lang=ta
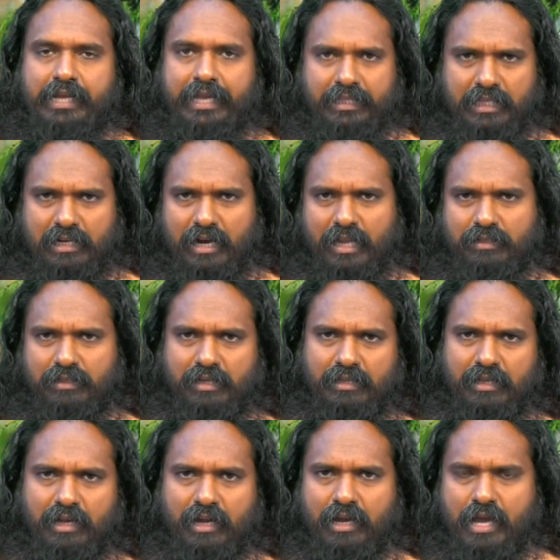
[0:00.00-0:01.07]
இந்த காலத்தில்
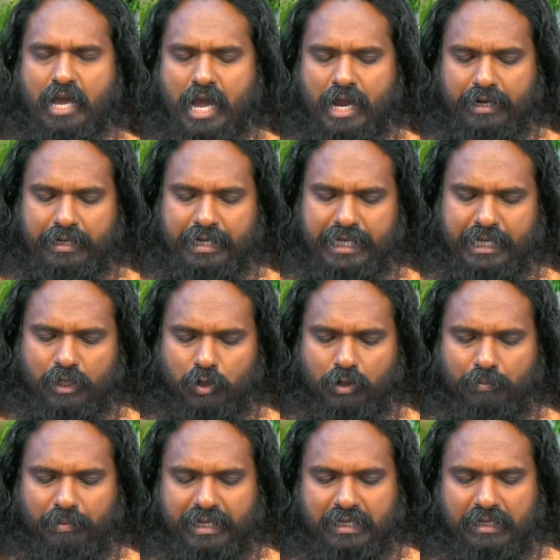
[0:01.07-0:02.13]
தான் நீரோ
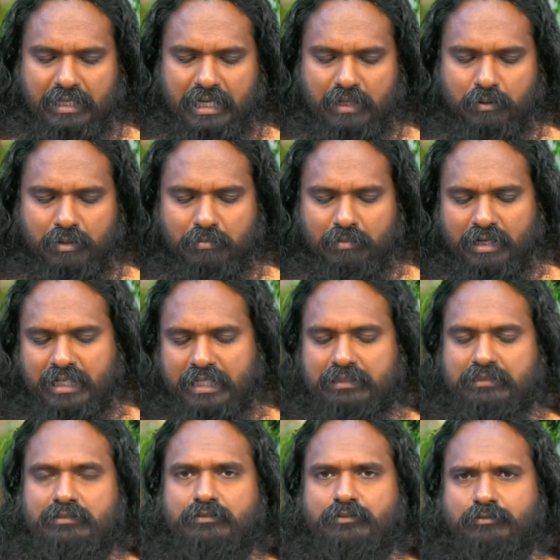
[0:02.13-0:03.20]
அப்படிங்கிறதான ஒரு மன்னன்
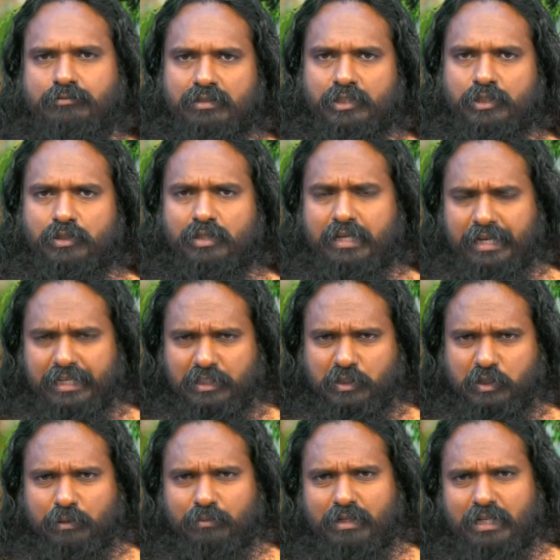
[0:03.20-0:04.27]

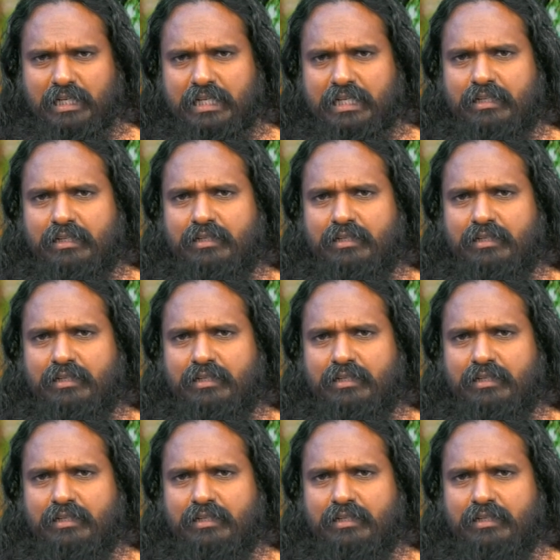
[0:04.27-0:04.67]
கிறிஸ்தவர்களை